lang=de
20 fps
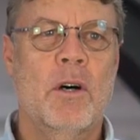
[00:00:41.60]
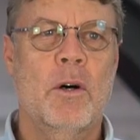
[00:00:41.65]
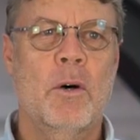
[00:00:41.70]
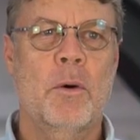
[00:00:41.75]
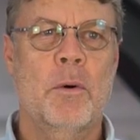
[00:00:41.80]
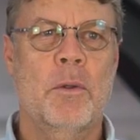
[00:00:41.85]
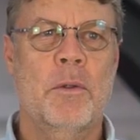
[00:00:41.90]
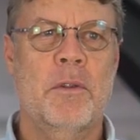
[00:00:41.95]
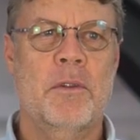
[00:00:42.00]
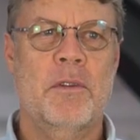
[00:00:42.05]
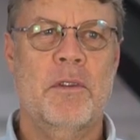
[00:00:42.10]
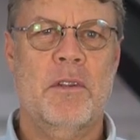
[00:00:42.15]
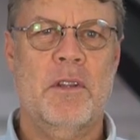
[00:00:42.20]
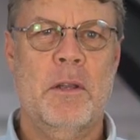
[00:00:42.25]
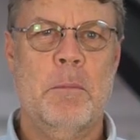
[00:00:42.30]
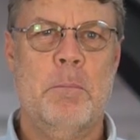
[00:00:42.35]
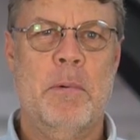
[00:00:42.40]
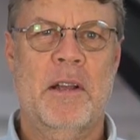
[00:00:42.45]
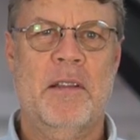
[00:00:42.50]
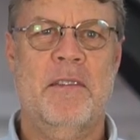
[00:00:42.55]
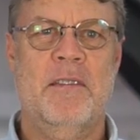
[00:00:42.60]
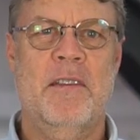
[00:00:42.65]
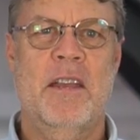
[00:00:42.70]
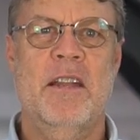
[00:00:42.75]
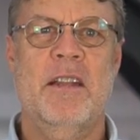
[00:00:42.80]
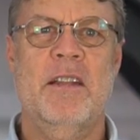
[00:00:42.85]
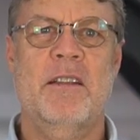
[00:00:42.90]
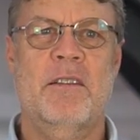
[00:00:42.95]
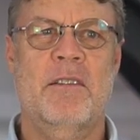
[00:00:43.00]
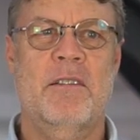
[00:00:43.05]
Und der
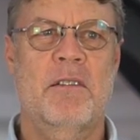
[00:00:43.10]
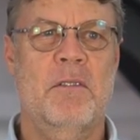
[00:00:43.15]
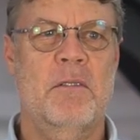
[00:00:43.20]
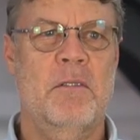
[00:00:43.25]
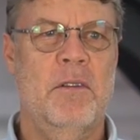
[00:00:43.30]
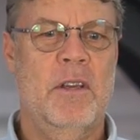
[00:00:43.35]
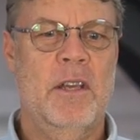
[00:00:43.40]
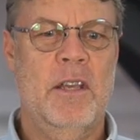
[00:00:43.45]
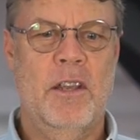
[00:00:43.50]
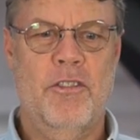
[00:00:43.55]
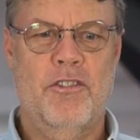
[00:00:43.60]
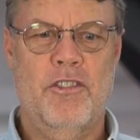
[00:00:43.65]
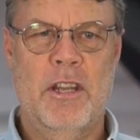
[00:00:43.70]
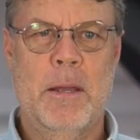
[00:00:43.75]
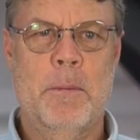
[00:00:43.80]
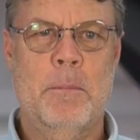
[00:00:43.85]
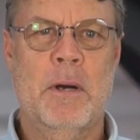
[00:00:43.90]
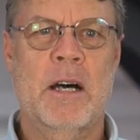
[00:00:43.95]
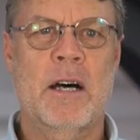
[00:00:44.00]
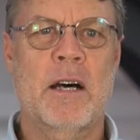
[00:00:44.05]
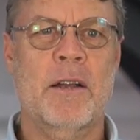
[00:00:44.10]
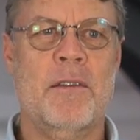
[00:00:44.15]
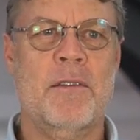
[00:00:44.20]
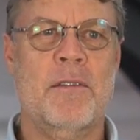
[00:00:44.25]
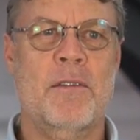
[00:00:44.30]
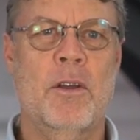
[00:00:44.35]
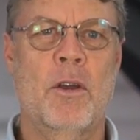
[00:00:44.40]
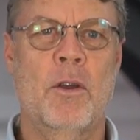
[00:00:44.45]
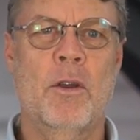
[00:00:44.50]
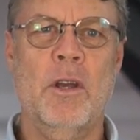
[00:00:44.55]
Patient ist dem
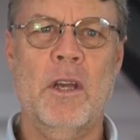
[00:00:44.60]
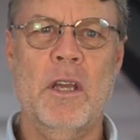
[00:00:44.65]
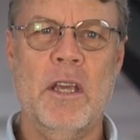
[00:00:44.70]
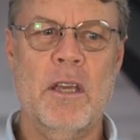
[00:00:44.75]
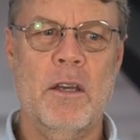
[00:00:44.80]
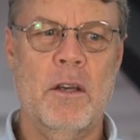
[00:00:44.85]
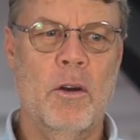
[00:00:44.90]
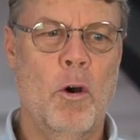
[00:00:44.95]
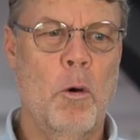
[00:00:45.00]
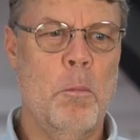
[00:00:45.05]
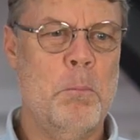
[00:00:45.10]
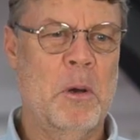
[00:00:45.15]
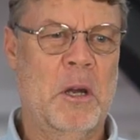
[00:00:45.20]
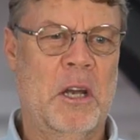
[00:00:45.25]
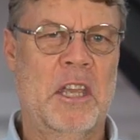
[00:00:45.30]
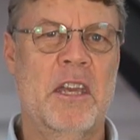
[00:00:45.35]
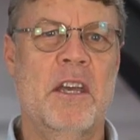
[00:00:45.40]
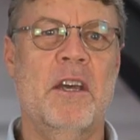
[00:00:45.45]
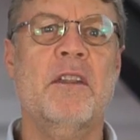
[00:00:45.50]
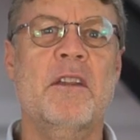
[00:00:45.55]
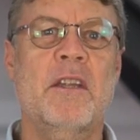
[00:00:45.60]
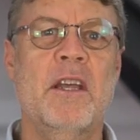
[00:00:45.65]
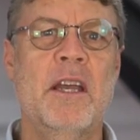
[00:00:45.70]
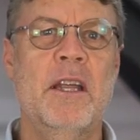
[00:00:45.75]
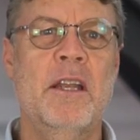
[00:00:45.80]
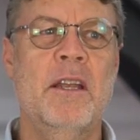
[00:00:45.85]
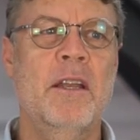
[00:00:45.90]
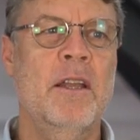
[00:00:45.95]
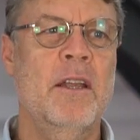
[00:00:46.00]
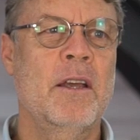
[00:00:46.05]
Arzt hörig, operiert
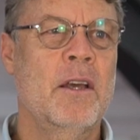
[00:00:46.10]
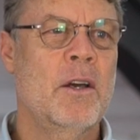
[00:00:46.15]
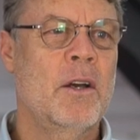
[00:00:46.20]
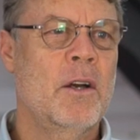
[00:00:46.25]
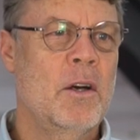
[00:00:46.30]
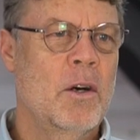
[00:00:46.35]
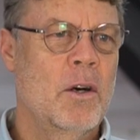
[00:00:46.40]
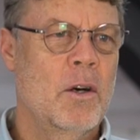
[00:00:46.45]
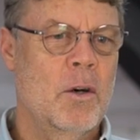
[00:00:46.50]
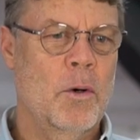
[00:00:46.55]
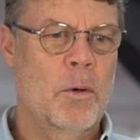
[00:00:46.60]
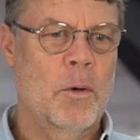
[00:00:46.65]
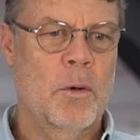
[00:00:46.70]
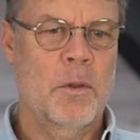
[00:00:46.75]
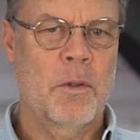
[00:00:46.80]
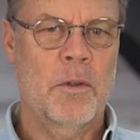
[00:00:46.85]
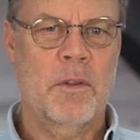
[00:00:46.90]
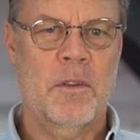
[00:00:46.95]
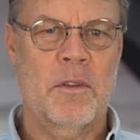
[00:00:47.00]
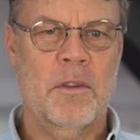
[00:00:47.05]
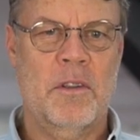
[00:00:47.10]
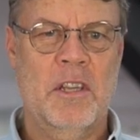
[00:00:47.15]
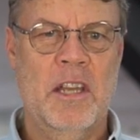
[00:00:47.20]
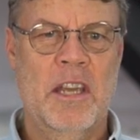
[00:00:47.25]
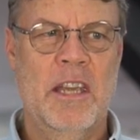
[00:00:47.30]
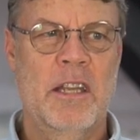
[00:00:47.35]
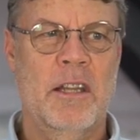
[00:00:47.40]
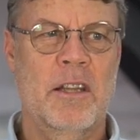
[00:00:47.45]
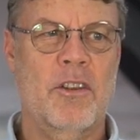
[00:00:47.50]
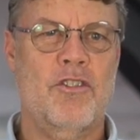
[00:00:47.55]
dann und
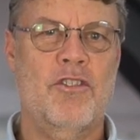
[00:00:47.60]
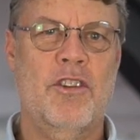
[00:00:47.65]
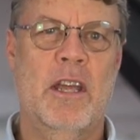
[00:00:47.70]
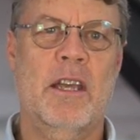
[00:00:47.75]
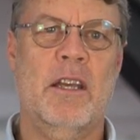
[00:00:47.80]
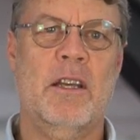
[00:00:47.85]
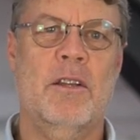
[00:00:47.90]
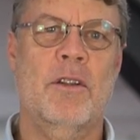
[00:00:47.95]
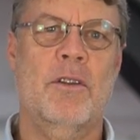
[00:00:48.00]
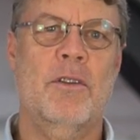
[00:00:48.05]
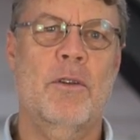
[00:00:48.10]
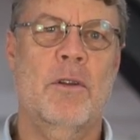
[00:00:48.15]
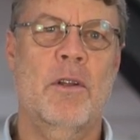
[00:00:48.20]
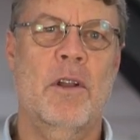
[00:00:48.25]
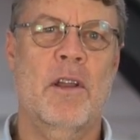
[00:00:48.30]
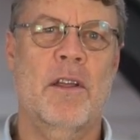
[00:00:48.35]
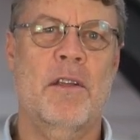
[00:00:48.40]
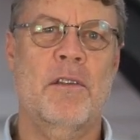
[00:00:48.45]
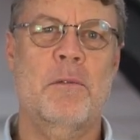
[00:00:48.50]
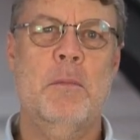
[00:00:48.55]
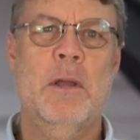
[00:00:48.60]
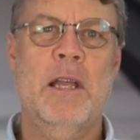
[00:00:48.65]
dahinter steckt natürlich ein